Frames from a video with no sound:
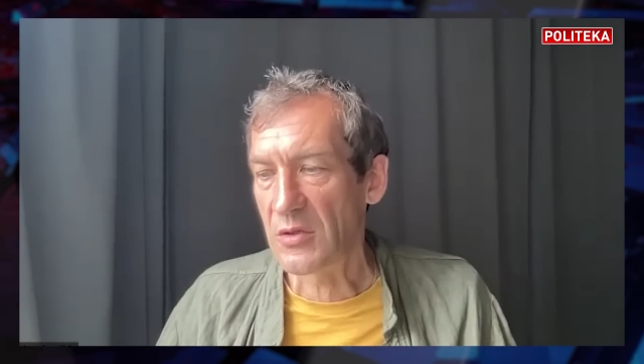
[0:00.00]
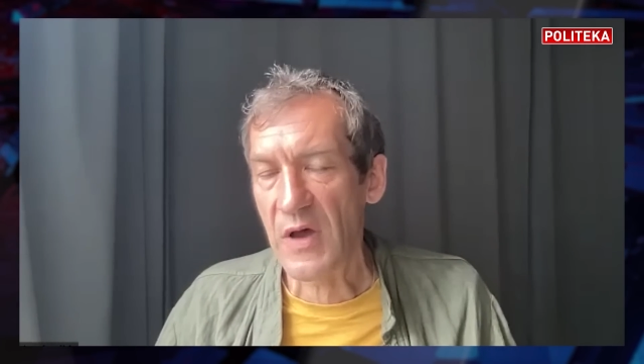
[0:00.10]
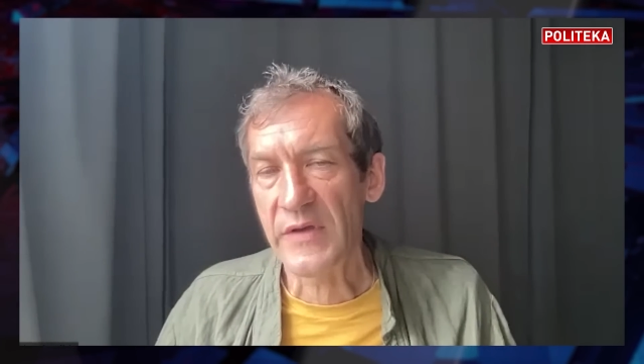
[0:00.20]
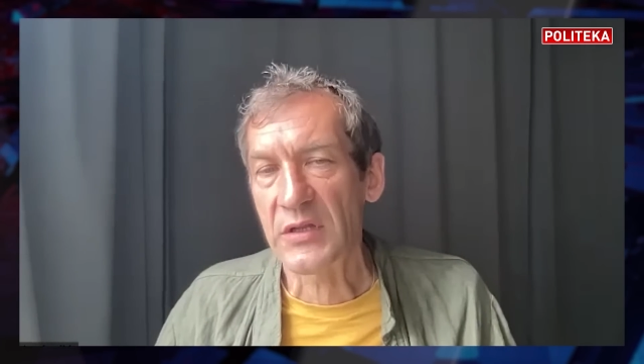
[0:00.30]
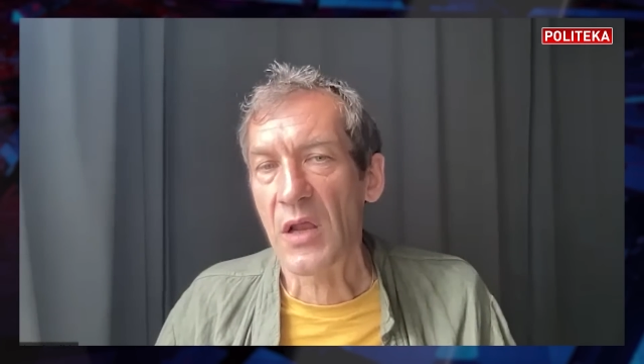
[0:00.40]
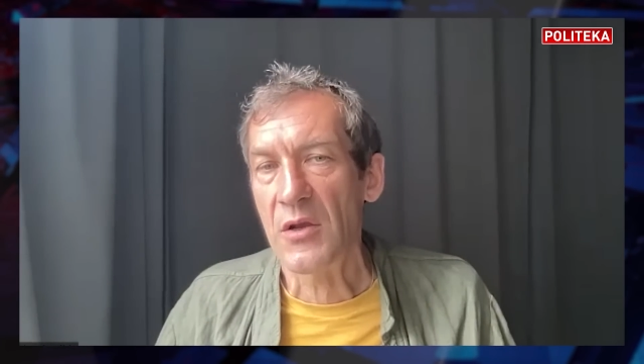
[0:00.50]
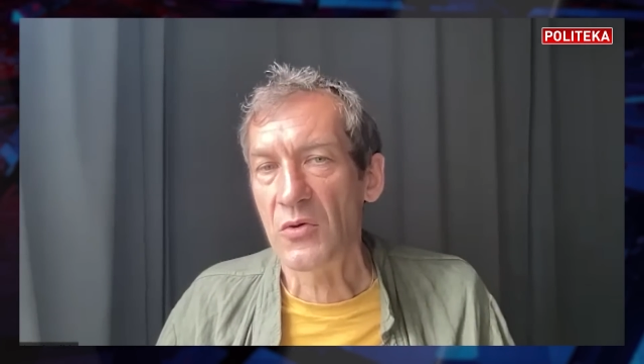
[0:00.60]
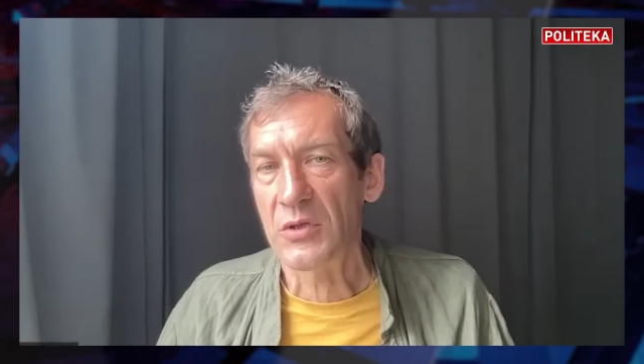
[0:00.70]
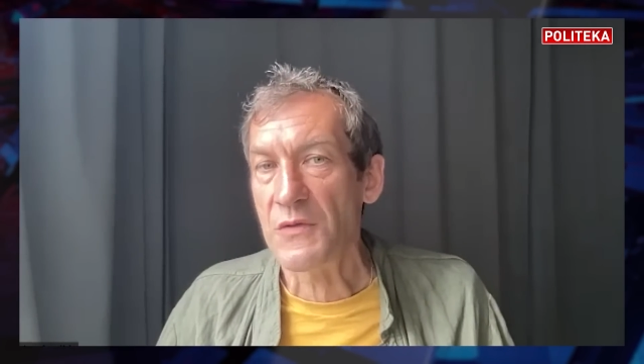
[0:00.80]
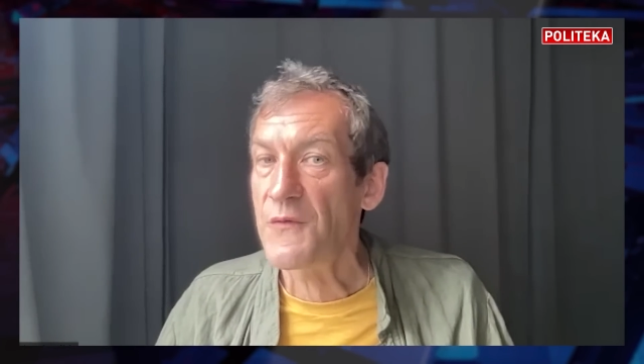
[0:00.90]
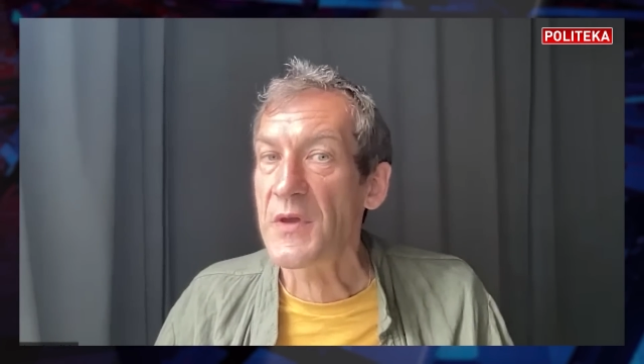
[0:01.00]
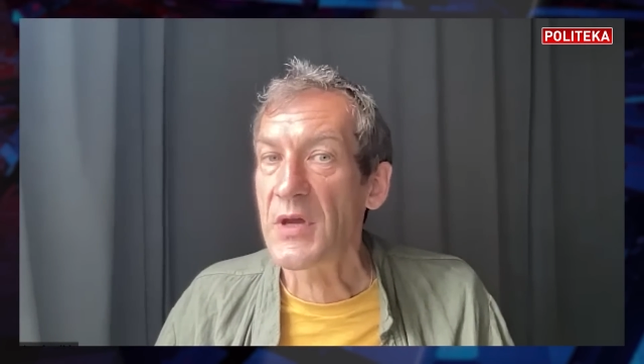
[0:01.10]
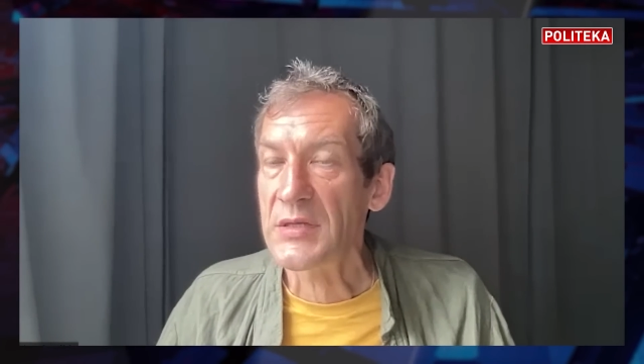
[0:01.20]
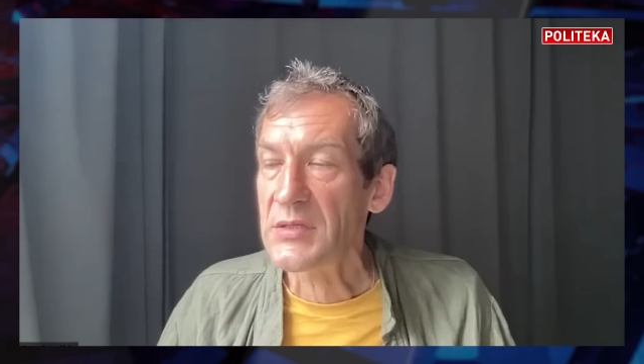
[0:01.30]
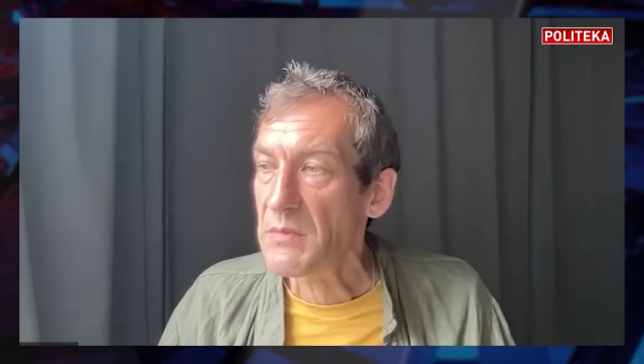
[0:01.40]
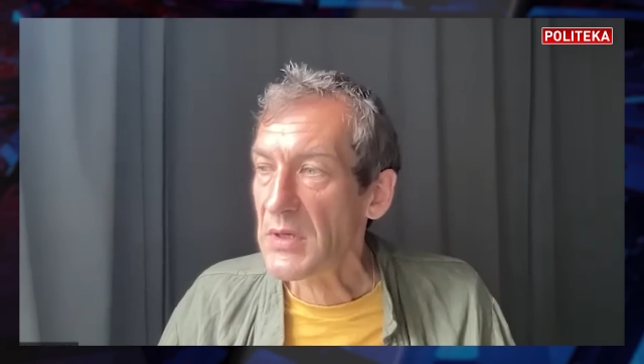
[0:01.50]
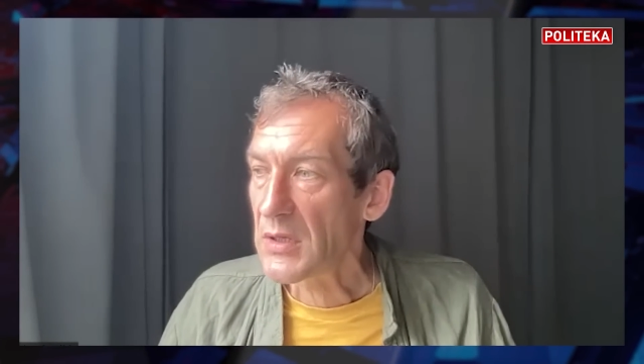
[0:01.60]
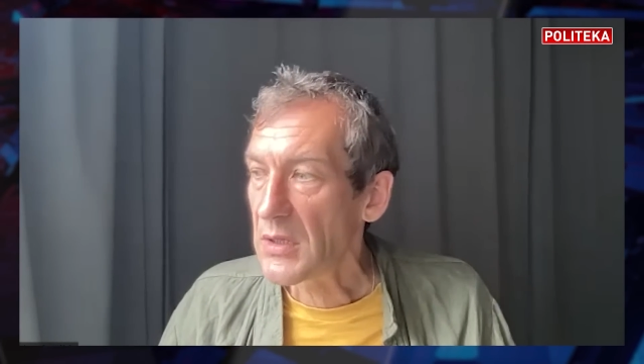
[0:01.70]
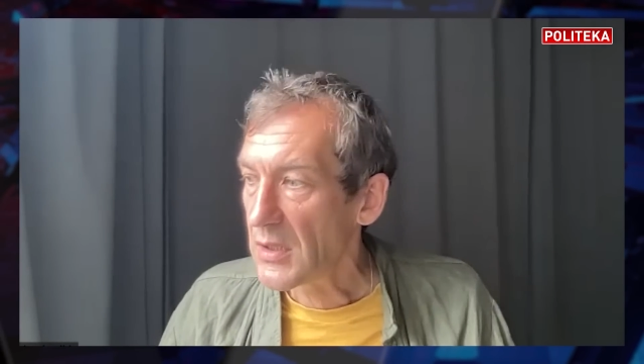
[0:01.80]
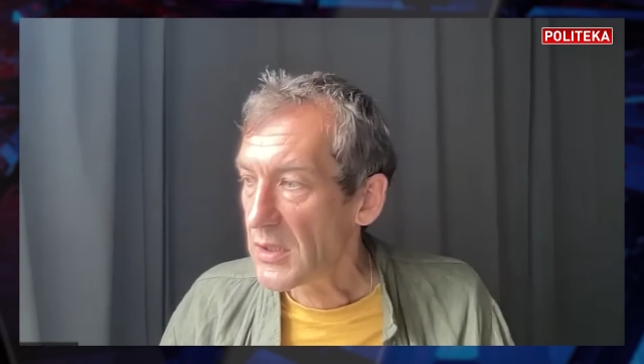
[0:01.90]
два вертолета. Нифига
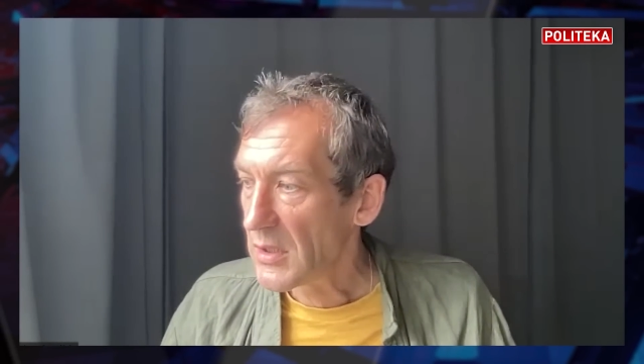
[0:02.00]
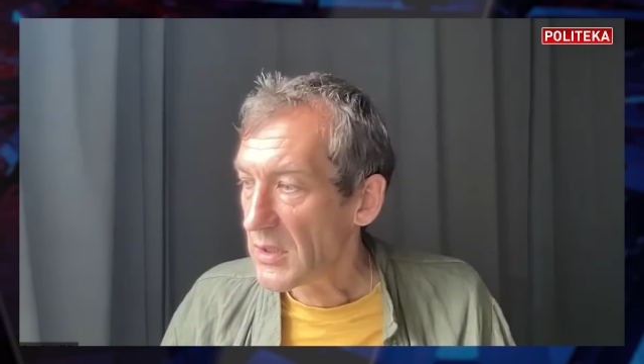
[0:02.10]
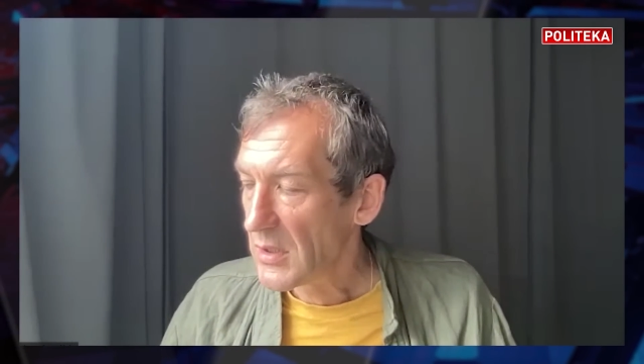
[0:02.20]
себе. И